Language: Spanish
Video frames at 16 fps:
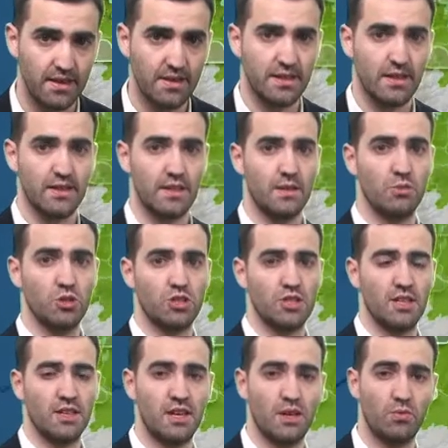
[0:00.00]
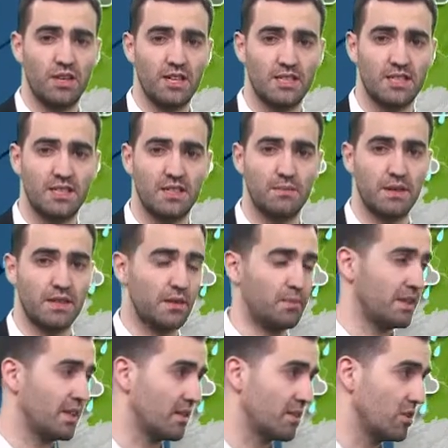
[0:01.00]
tendremos eh, algunas eh,
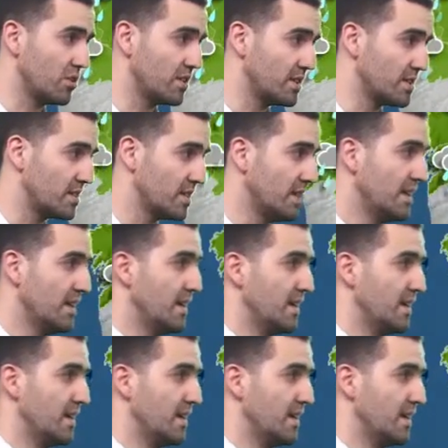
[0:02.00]
precipitaciones